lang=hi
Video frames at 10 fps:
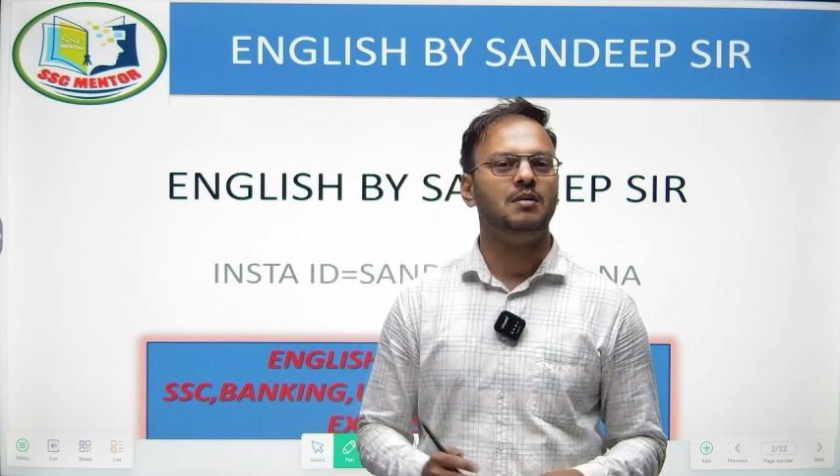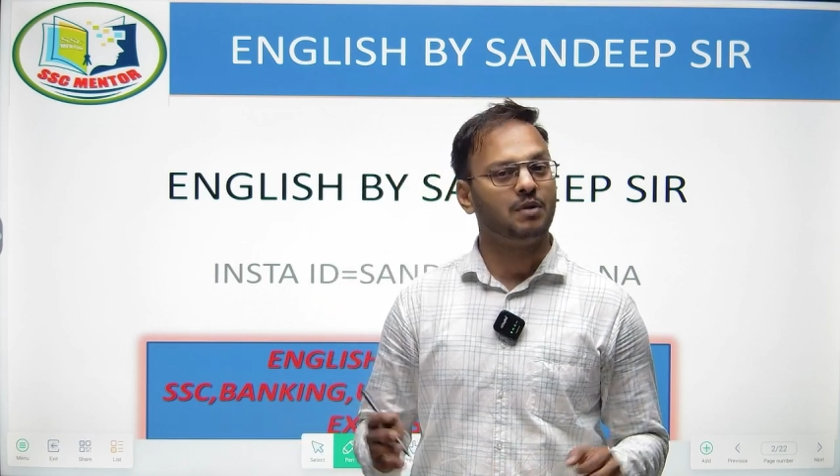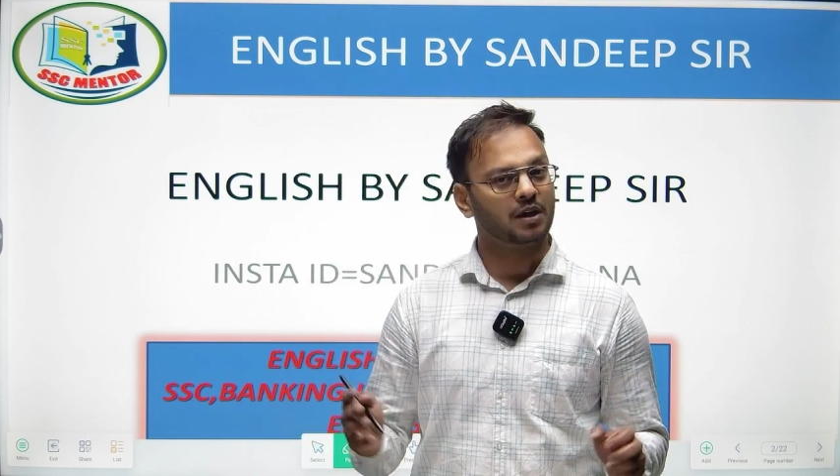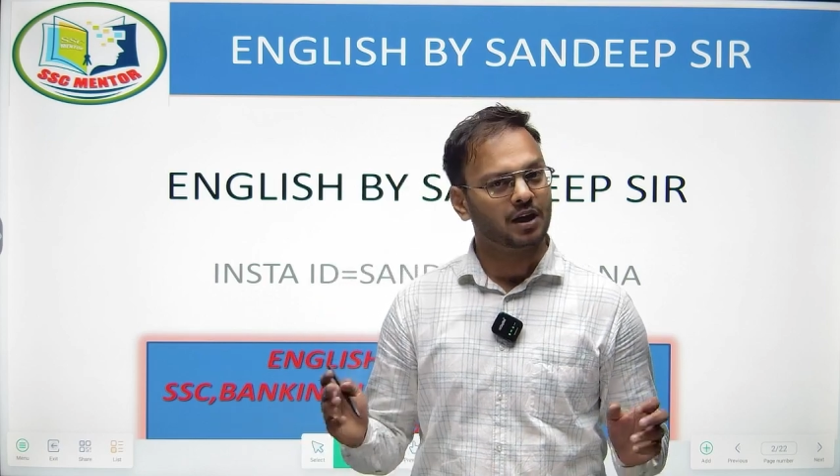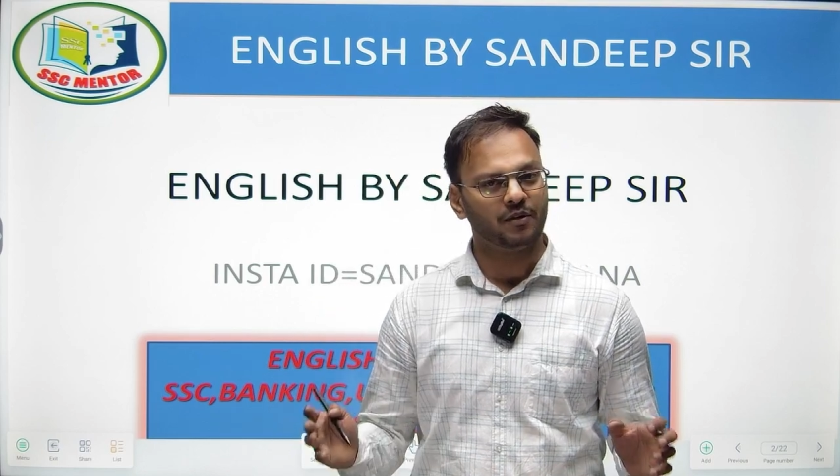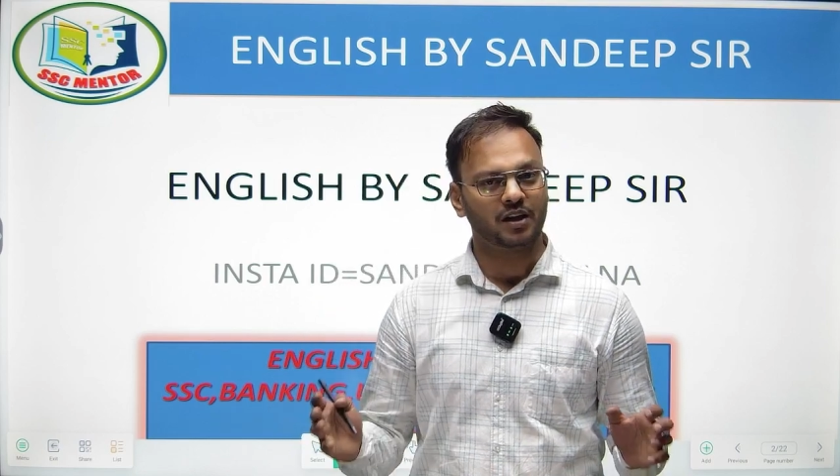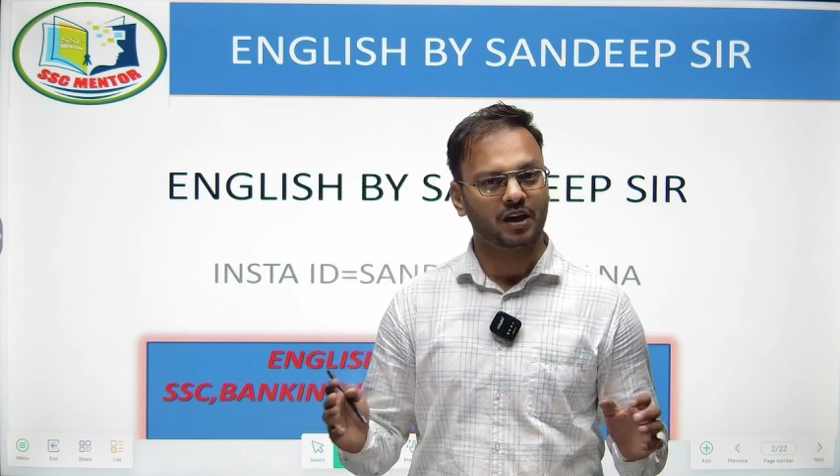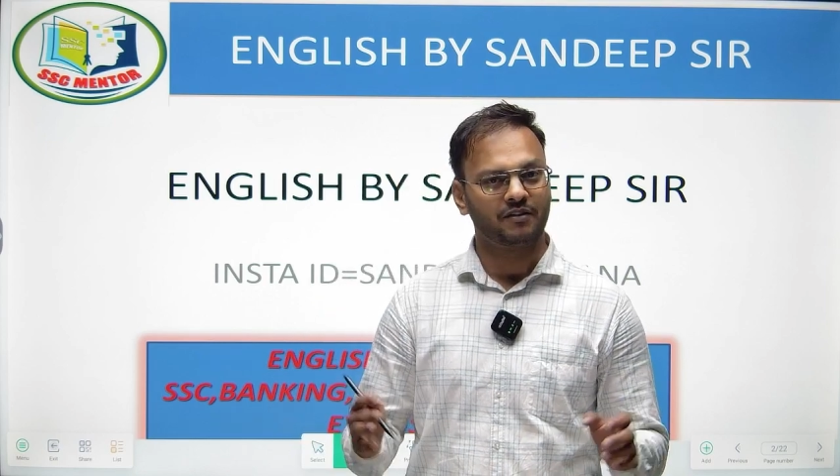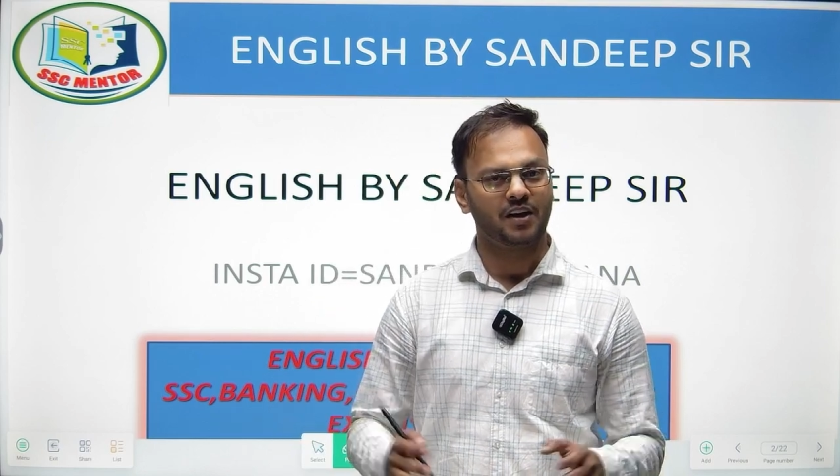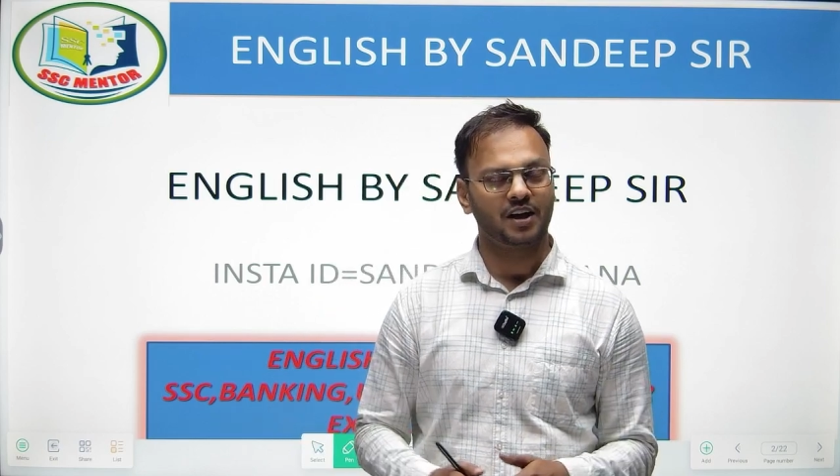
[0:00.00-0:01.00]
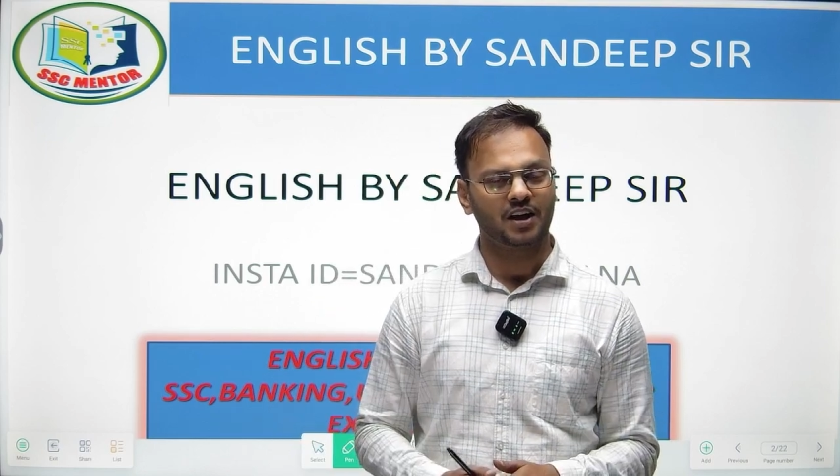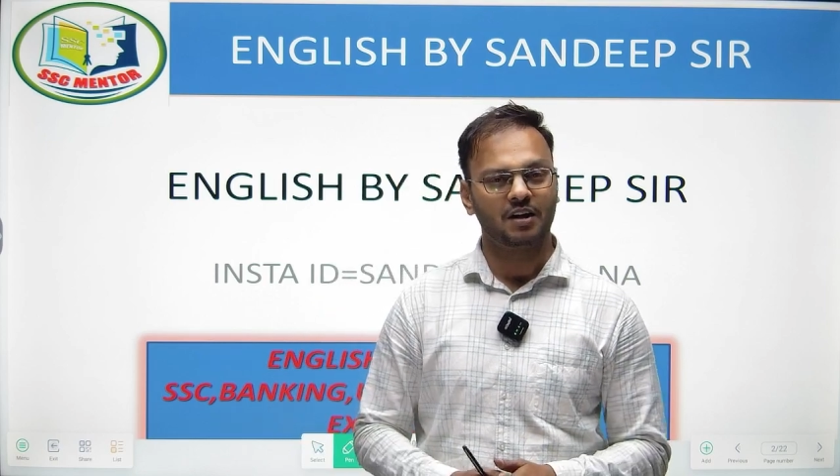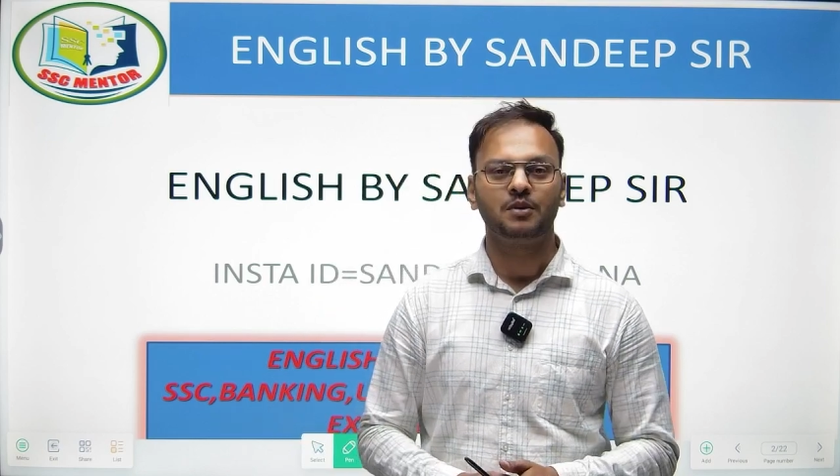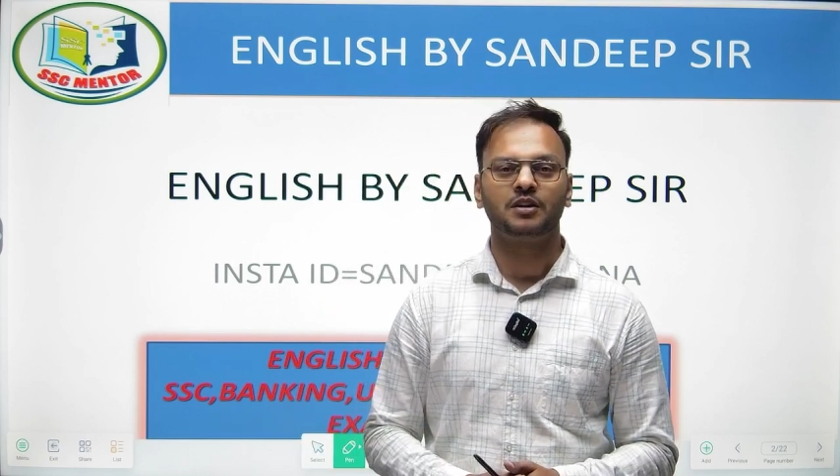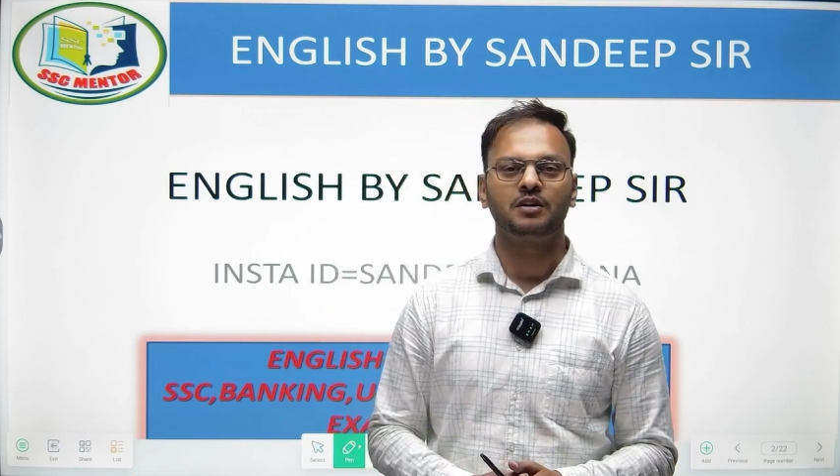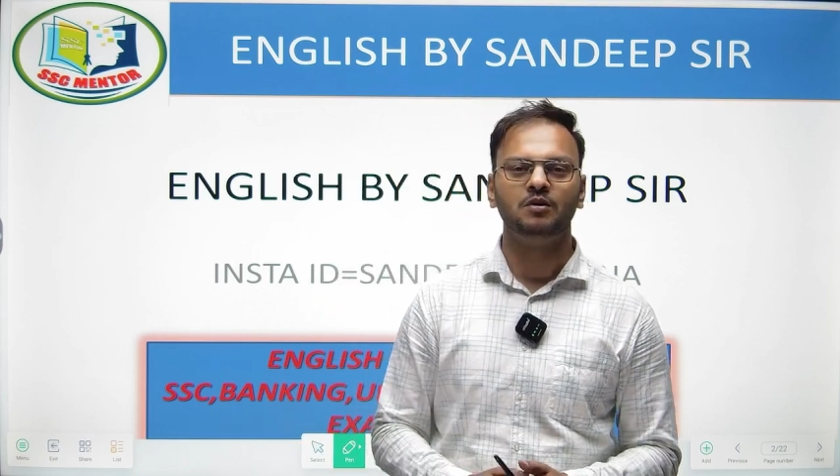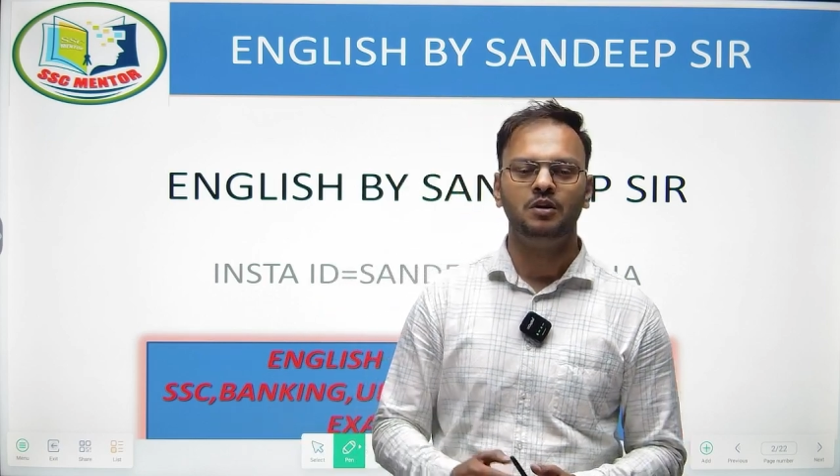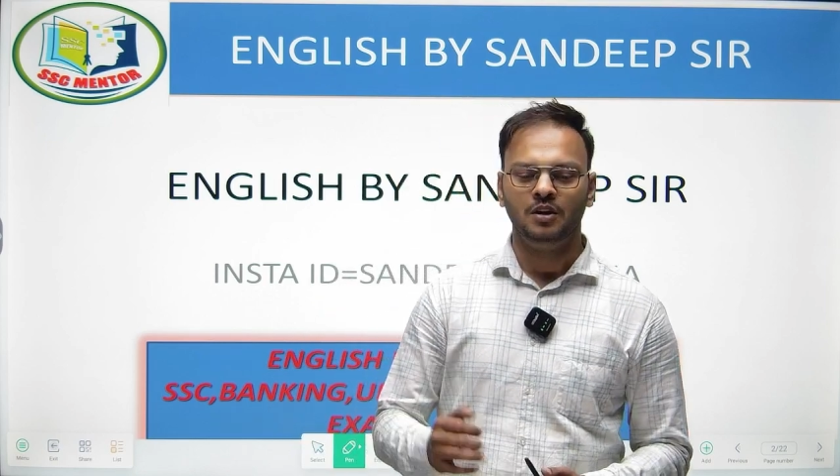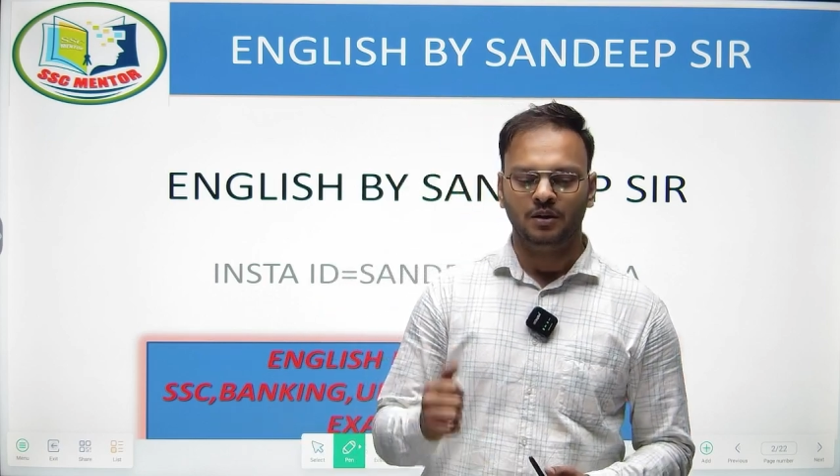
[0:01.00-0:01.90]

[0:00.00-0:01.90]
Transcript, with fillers: मैं कवर करवाने का काम करता हूँ